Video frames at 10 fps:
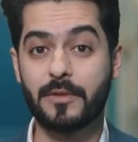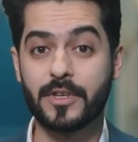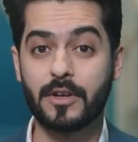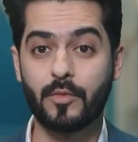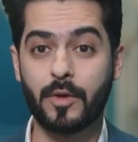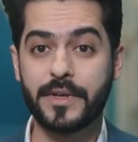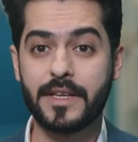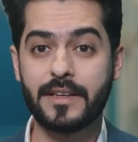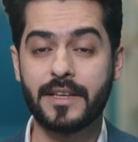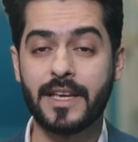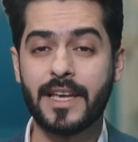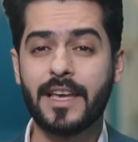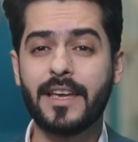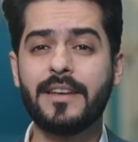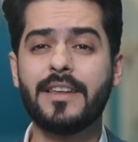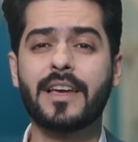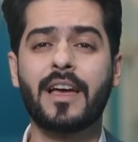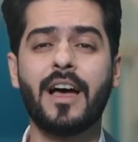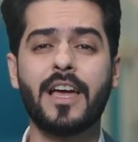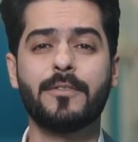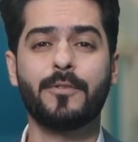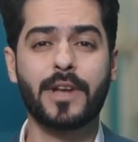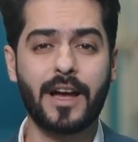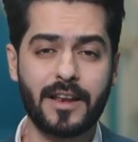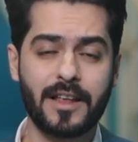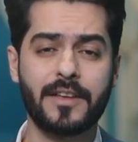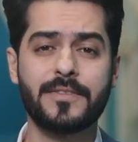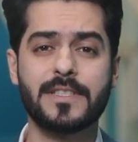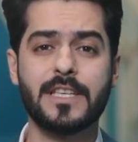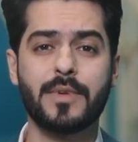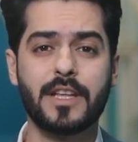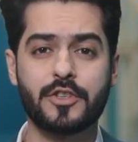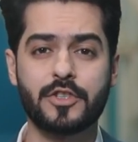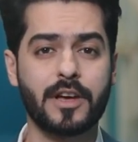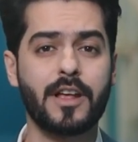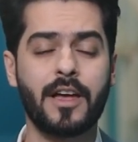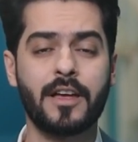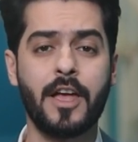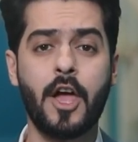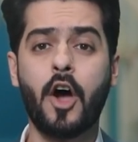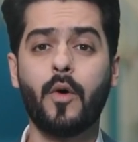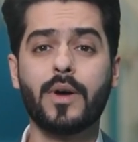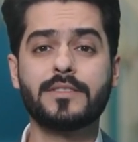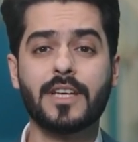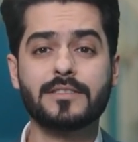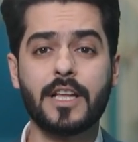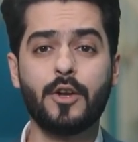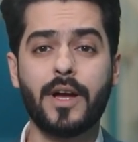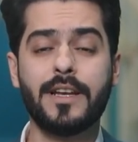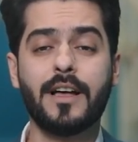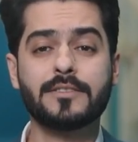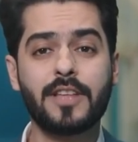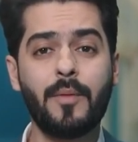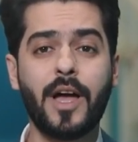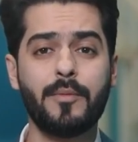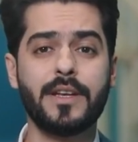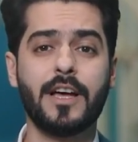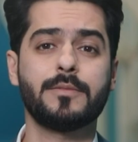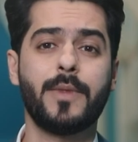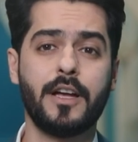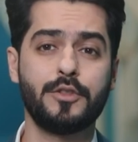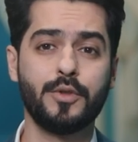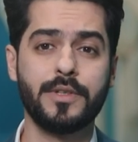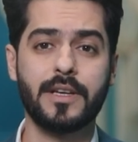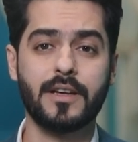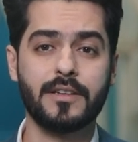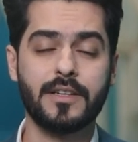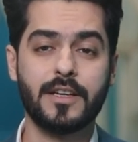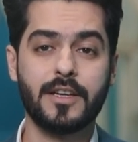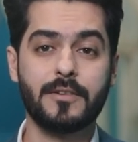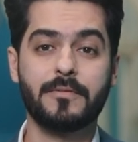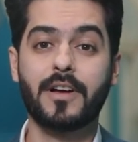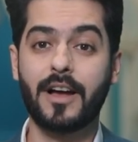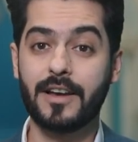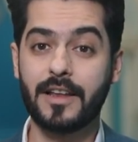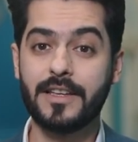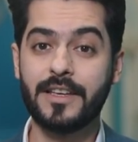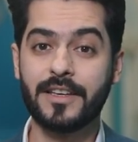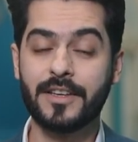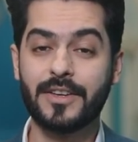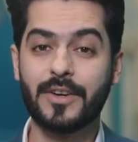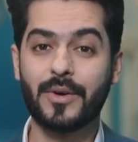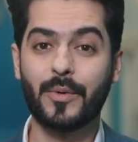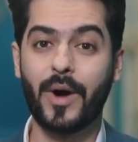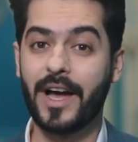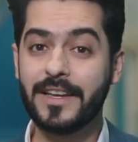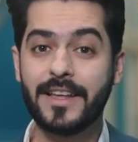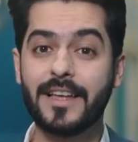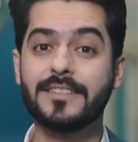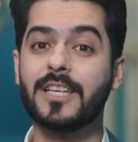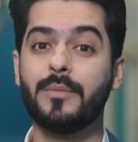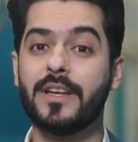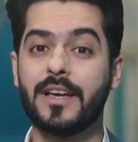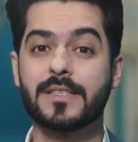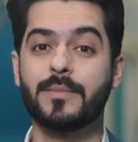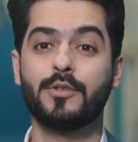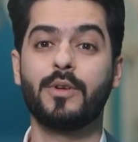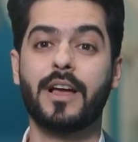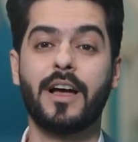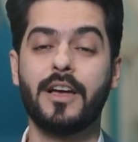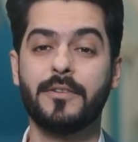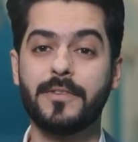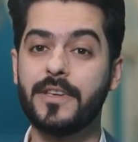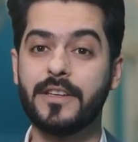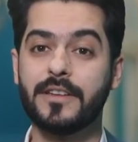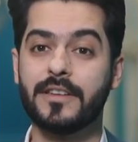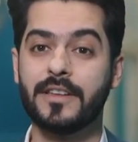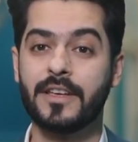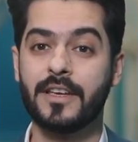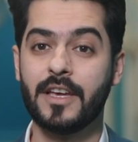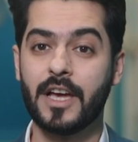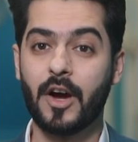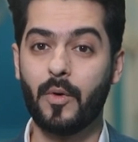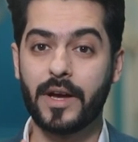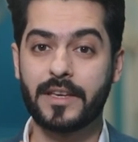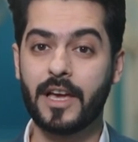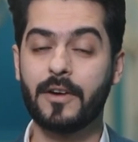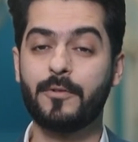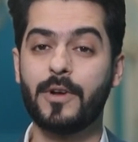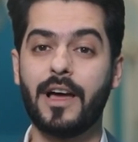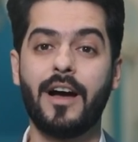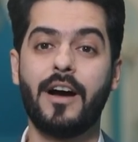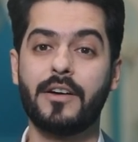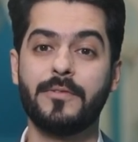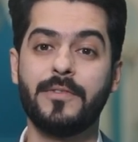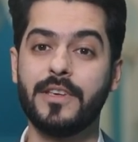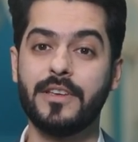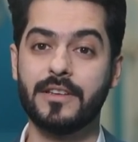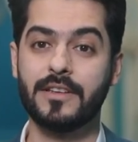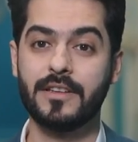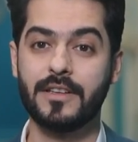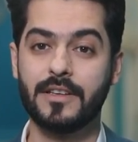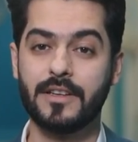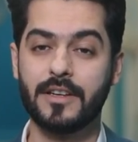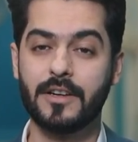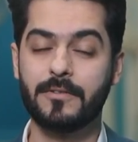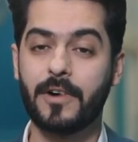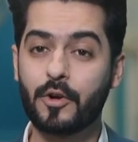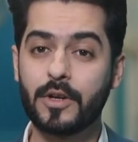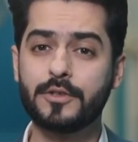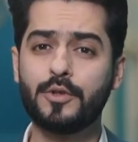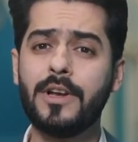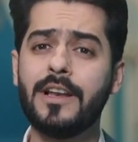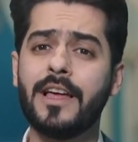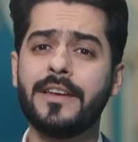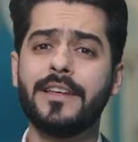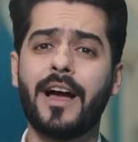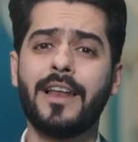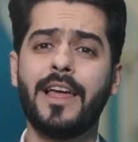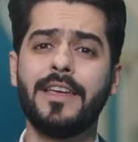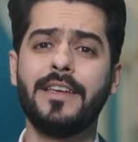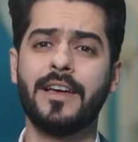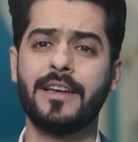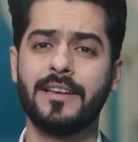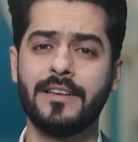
يا أمير المؤمنين إني خائف على نفسي من الشره والتطلع إلى طمع من أطماع الدنيا فقال لي واين انت من عصمه الخائفين وكهف العارفين فقل دلني عليه